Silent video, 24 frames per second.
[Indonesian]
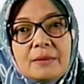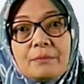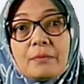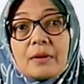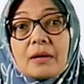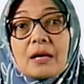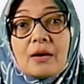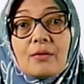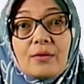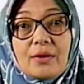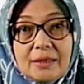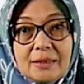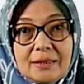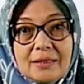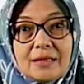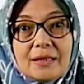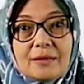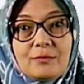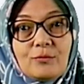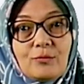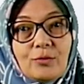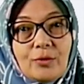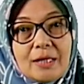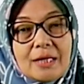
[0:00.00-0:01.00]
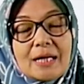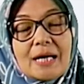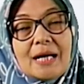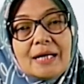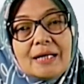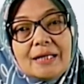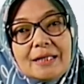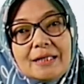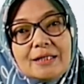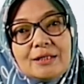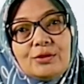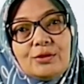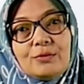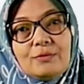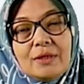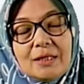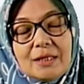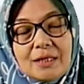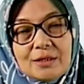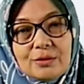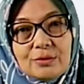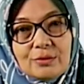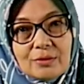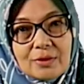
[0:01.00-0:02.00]
perawat yang mungkin hadir di Zoom
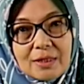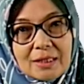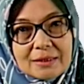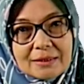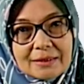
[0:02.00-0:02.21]
ini juga